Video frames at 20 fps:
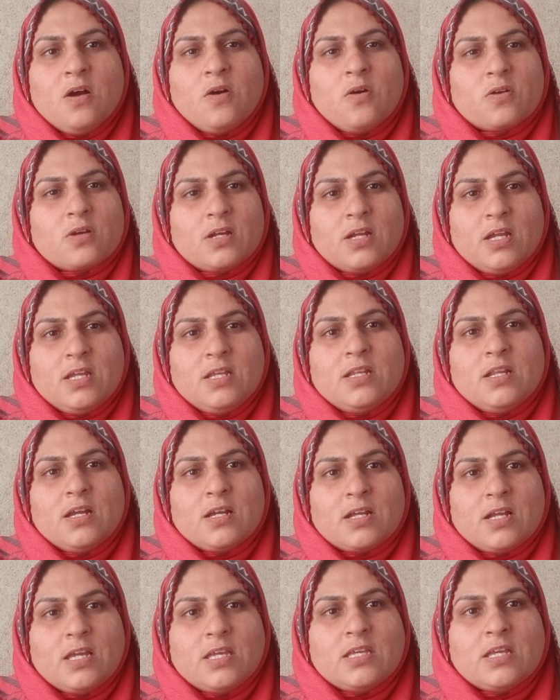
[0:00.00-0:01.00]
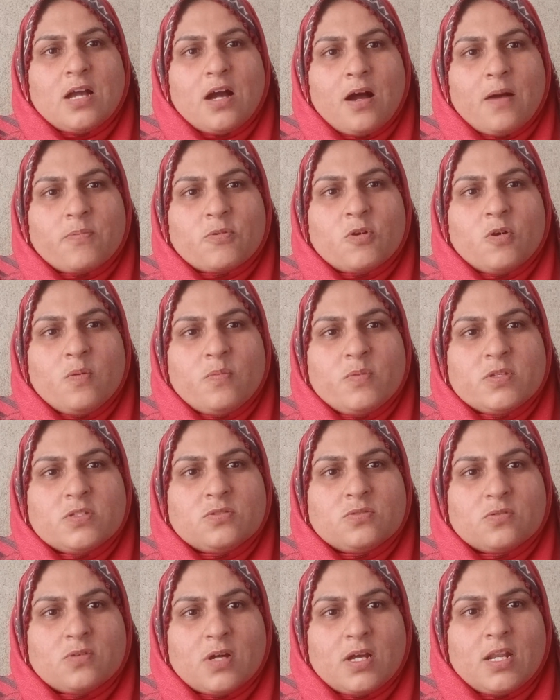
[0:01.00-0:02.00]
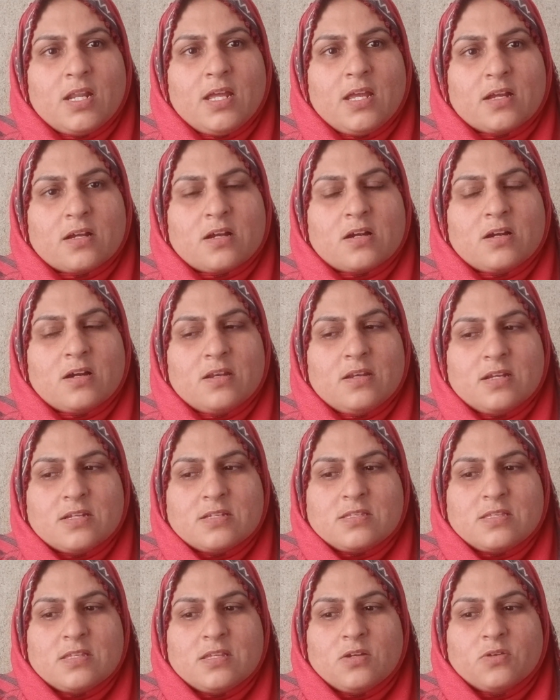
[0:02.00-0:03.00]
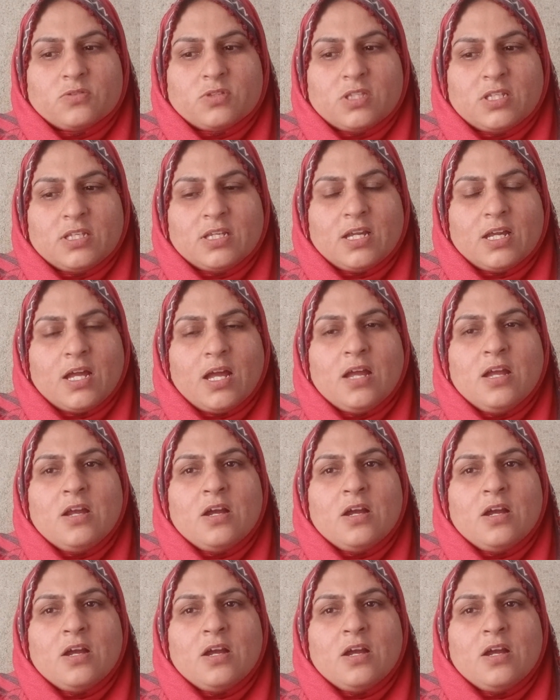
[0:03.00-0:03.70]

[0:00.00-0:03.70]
और कहीं ना कहीं आपको भी जो है ना एक खलस सी होती है